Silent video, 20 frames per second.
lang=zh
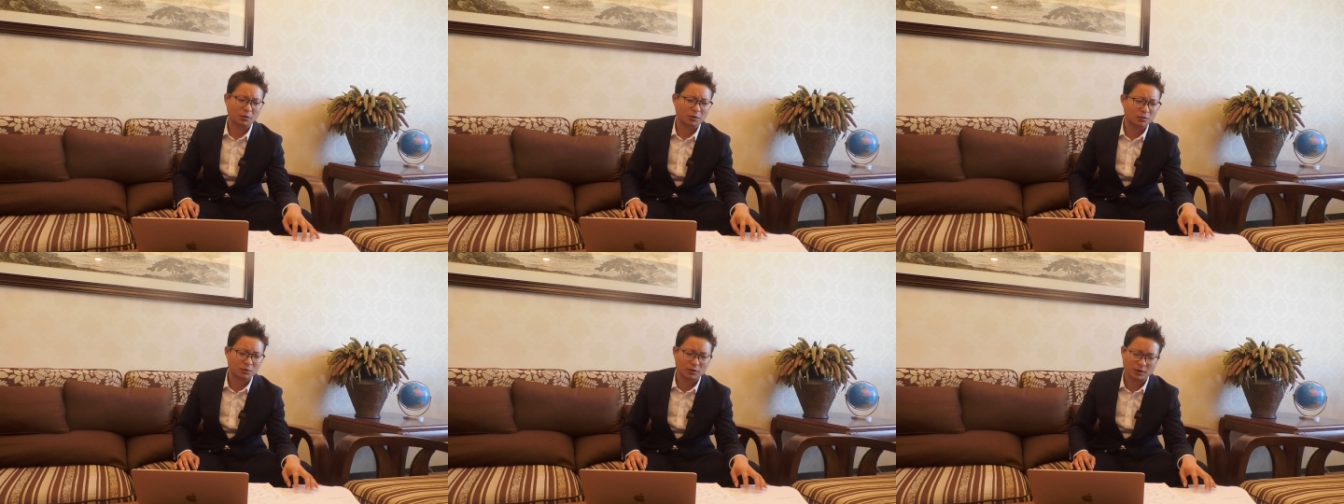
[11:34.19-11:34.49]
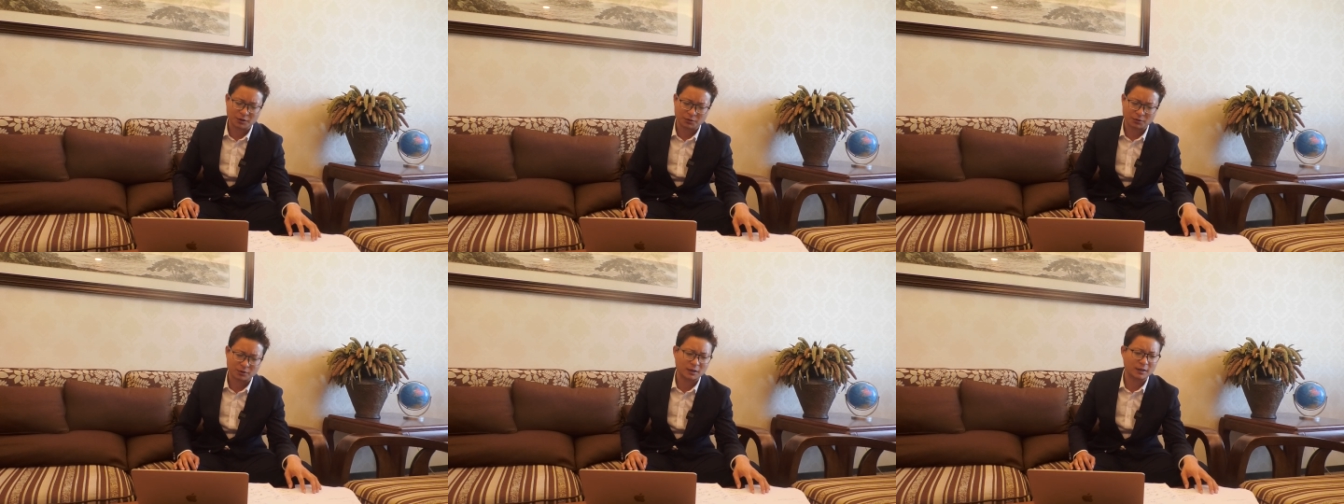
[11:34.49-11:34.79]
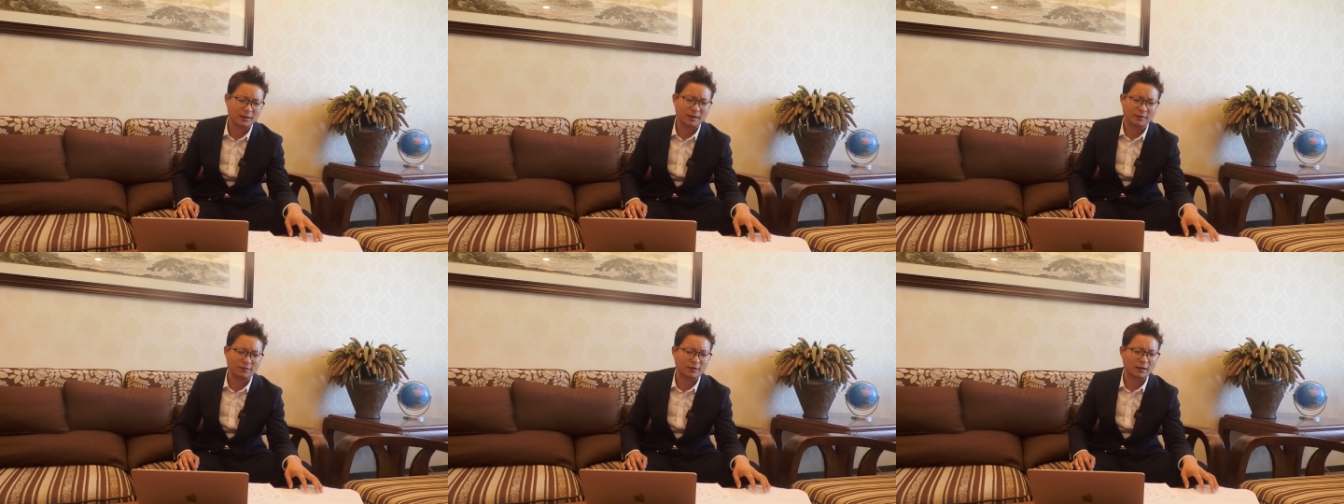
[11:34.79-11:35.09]
我就说有
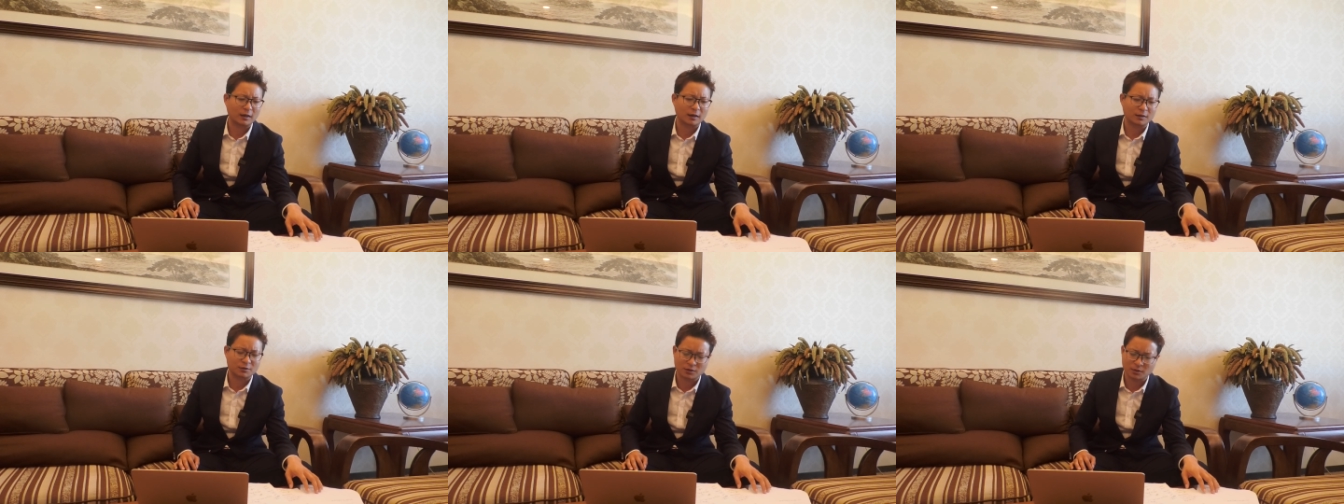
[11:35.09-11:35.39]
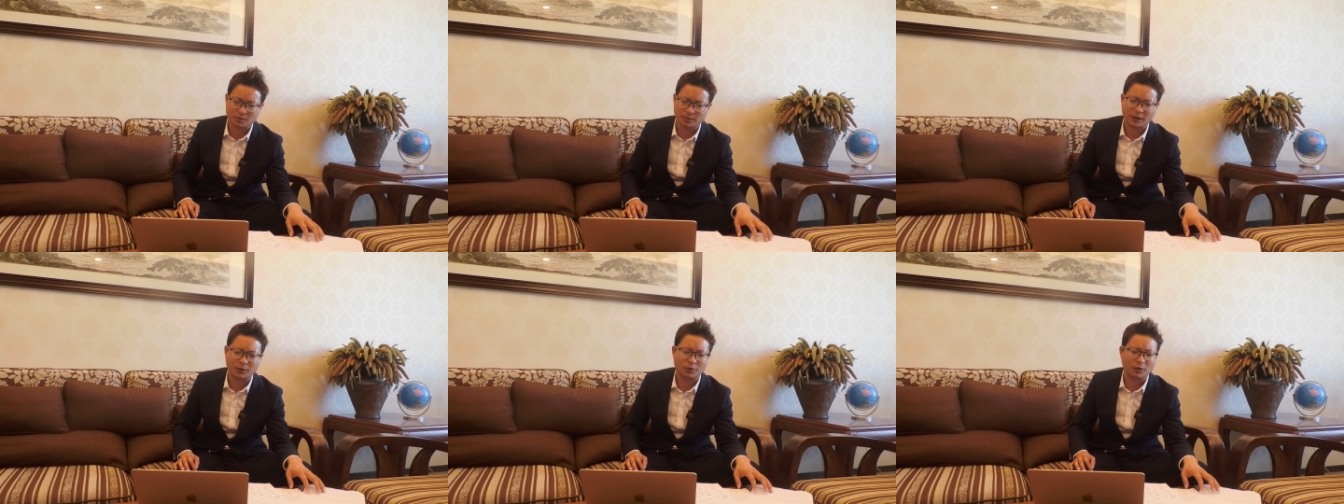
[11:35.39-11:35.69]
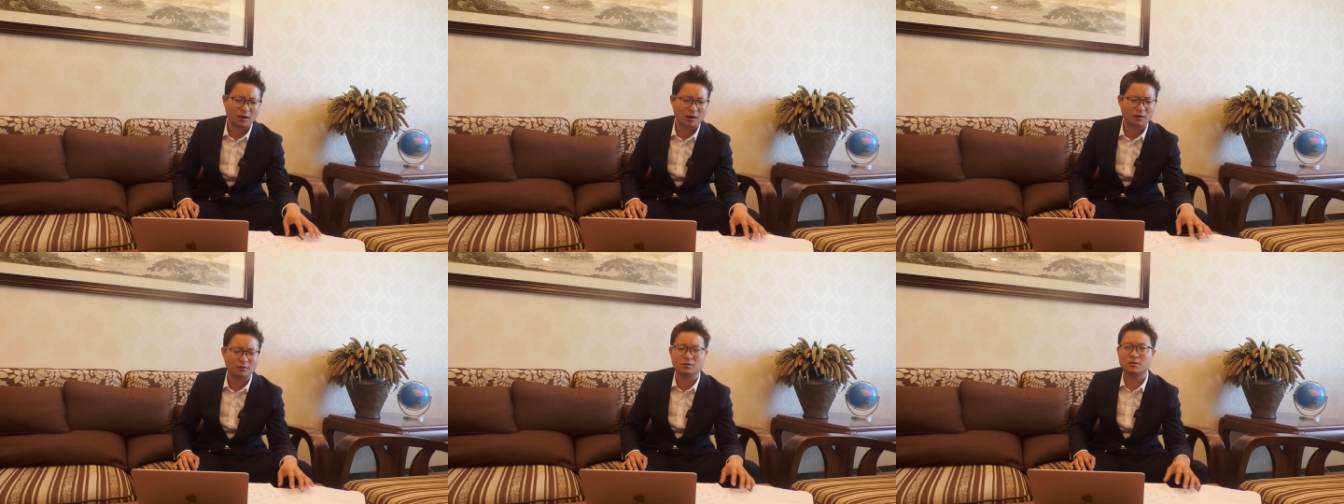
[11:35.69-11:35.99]
些地方啊，就是美
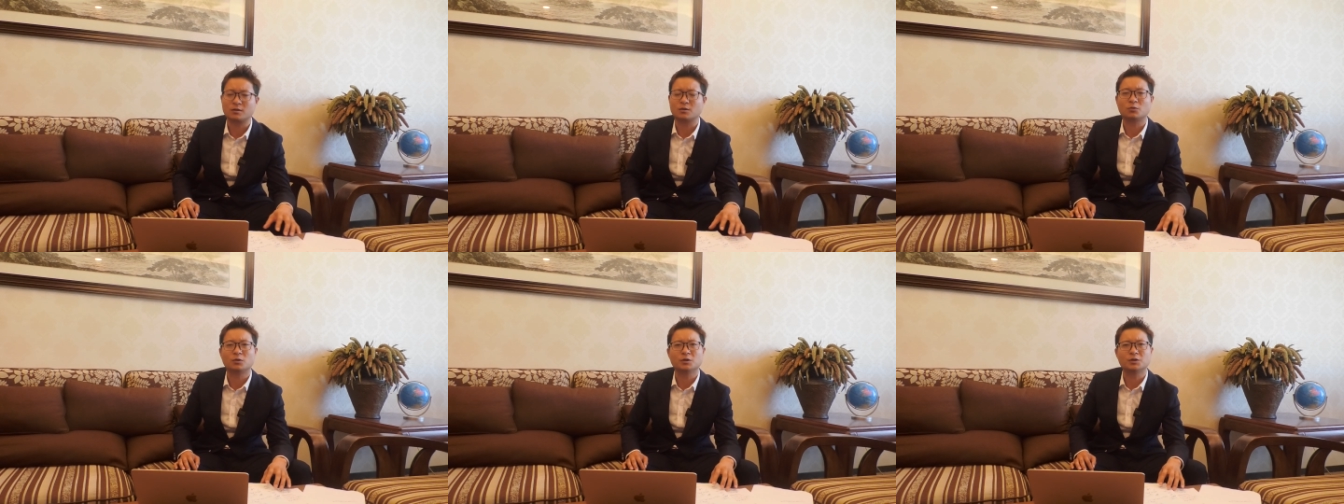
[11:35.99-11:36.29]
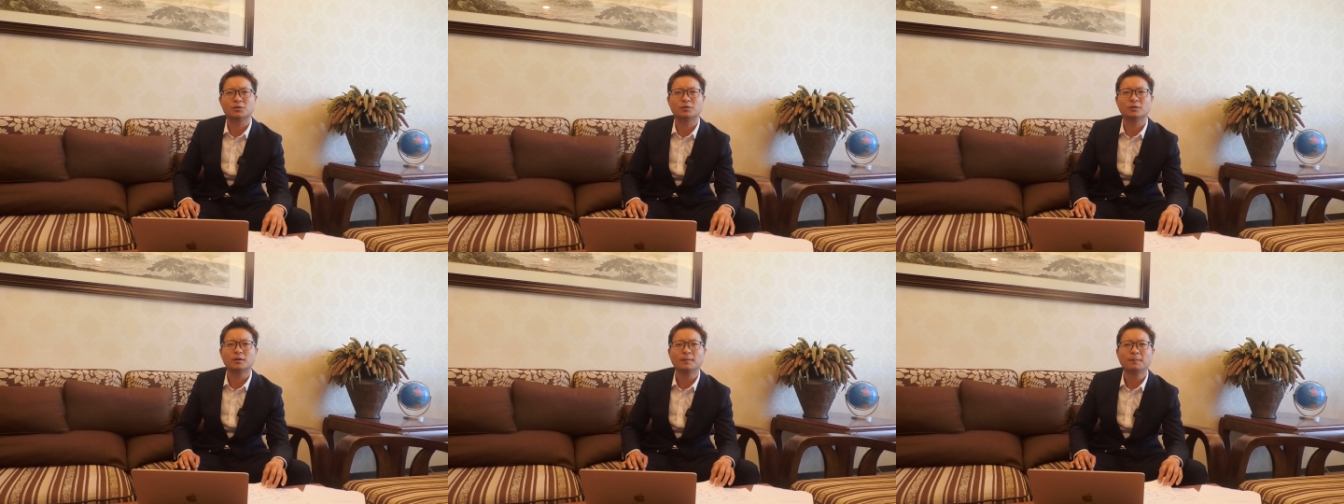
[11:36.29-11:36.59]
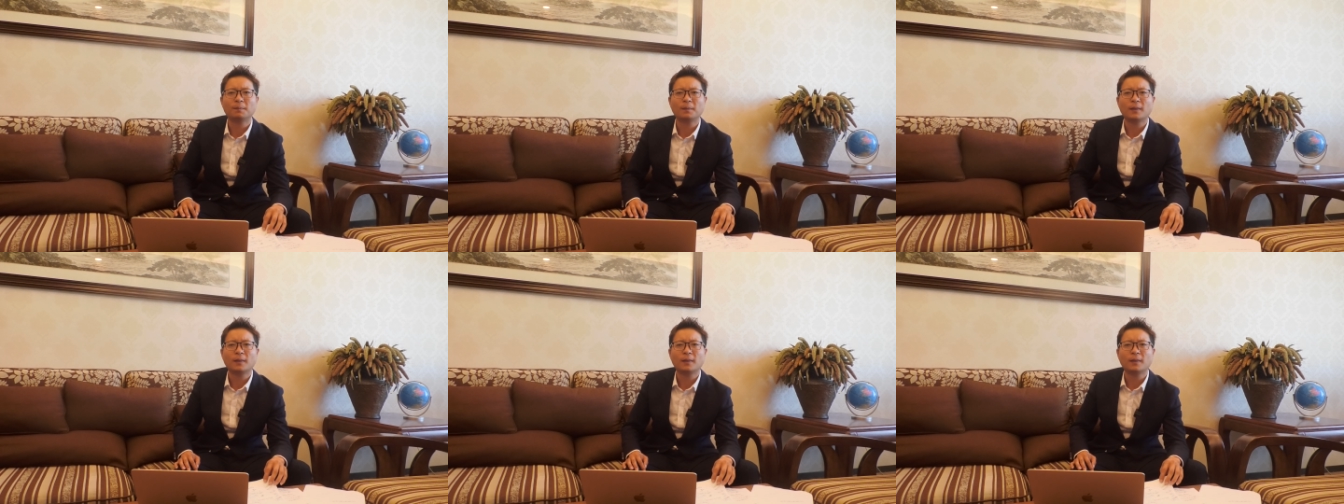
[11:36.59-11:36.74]
国好日子过久，